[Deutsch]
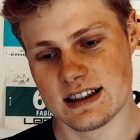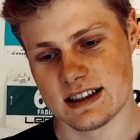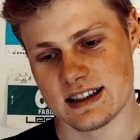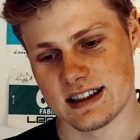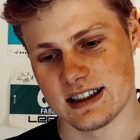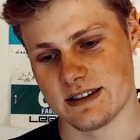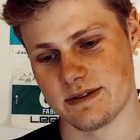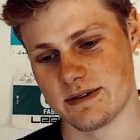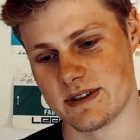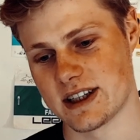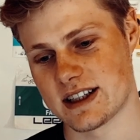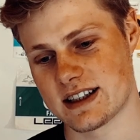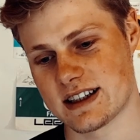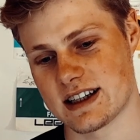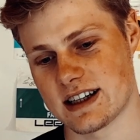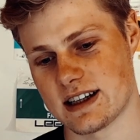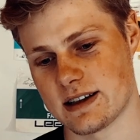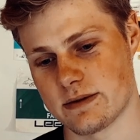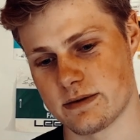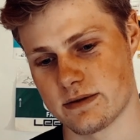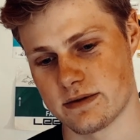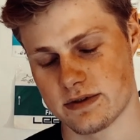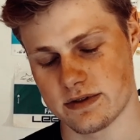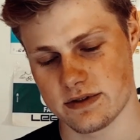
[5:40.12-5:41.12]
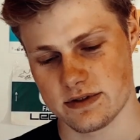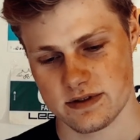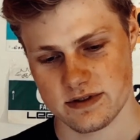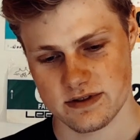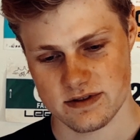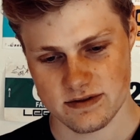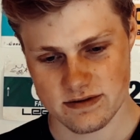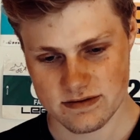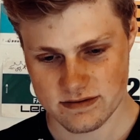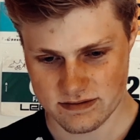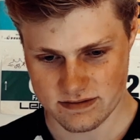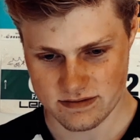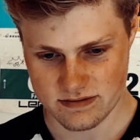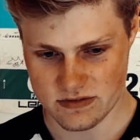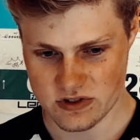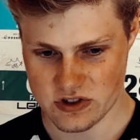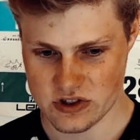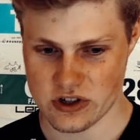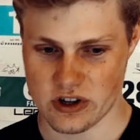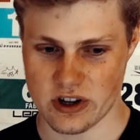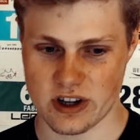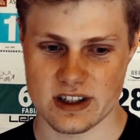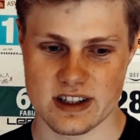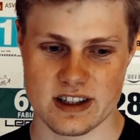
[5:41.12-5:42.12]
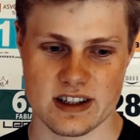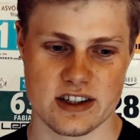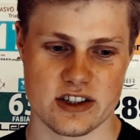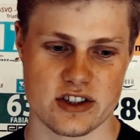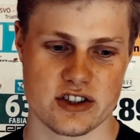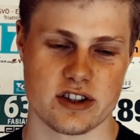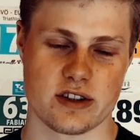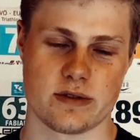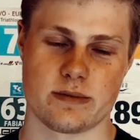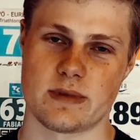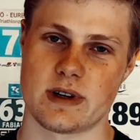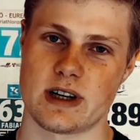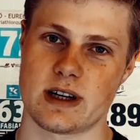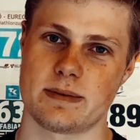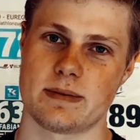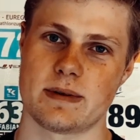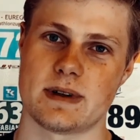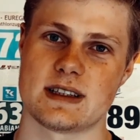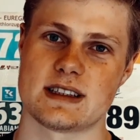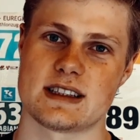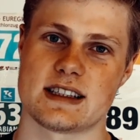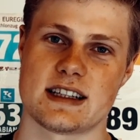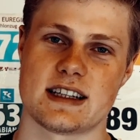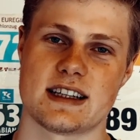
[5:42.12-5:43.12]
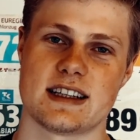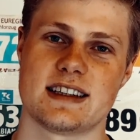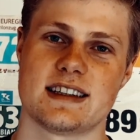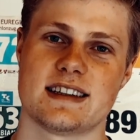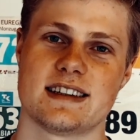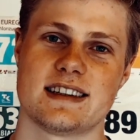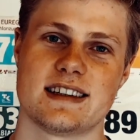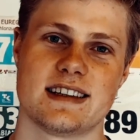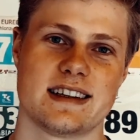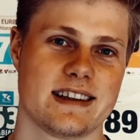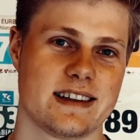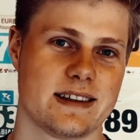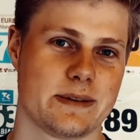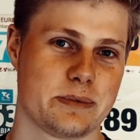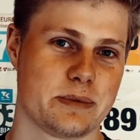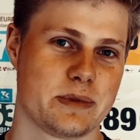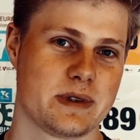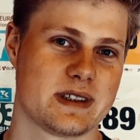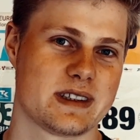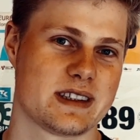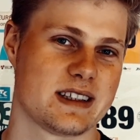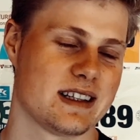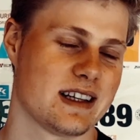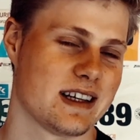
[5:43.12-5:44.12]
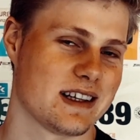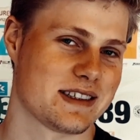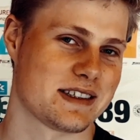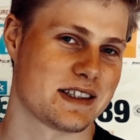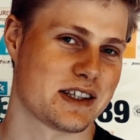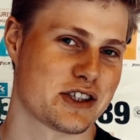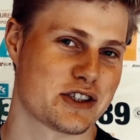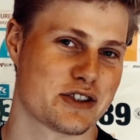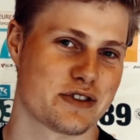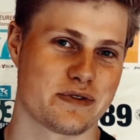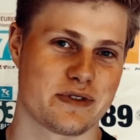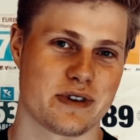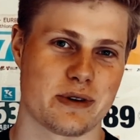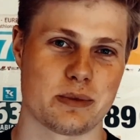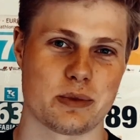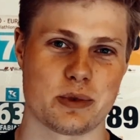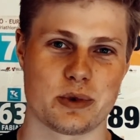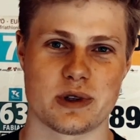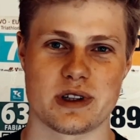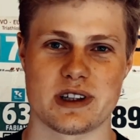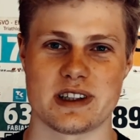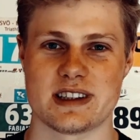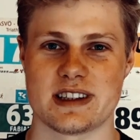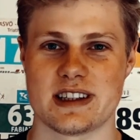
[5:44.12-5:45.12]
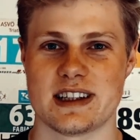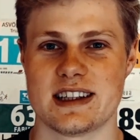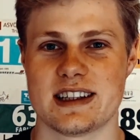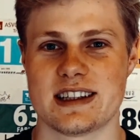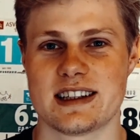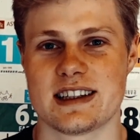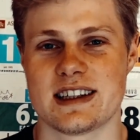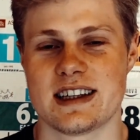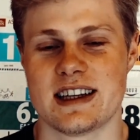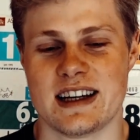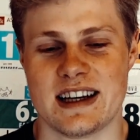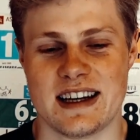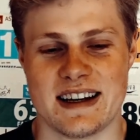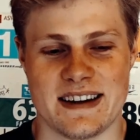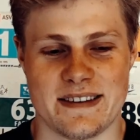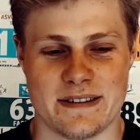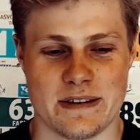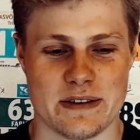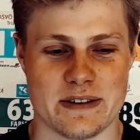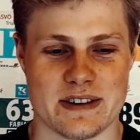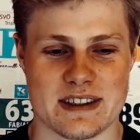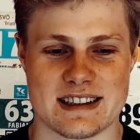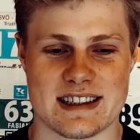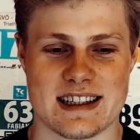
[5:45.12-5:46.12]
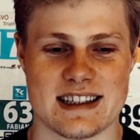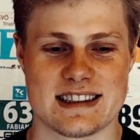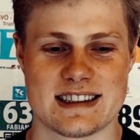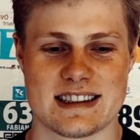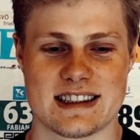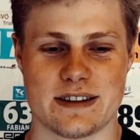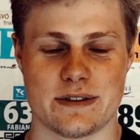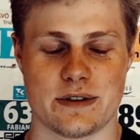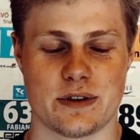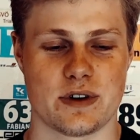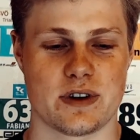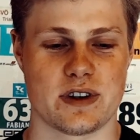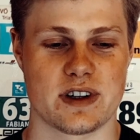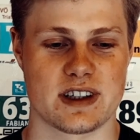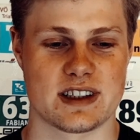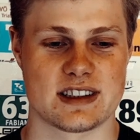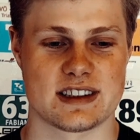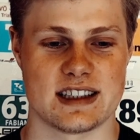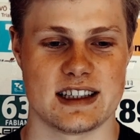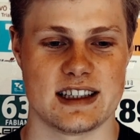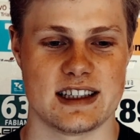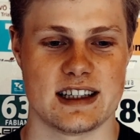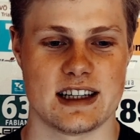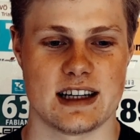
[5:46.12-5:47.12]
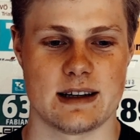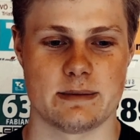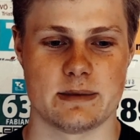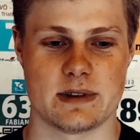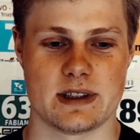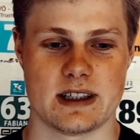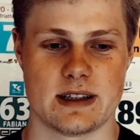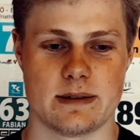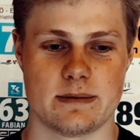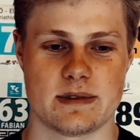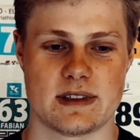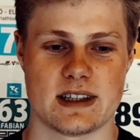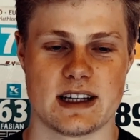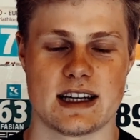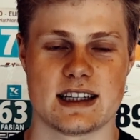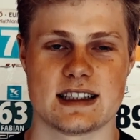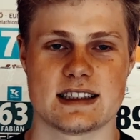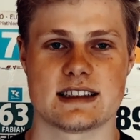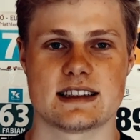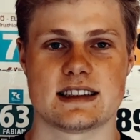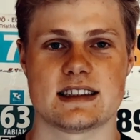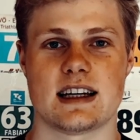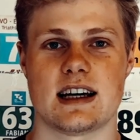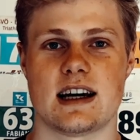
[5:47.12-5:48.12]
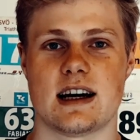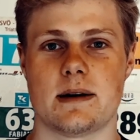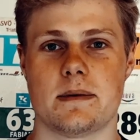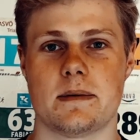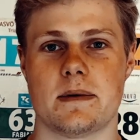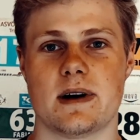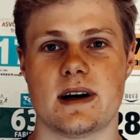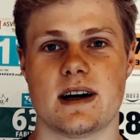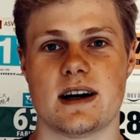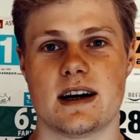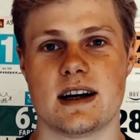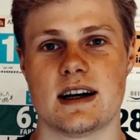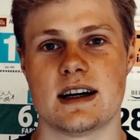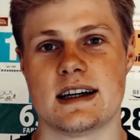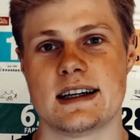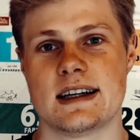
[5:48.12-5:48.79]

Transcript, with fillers: im Wettkampf sollte das schon machbar sein. Ähm, jetzt in der Session vermutlich nicht, wie wir es letzte Woche gesehen haben in dem Test, aber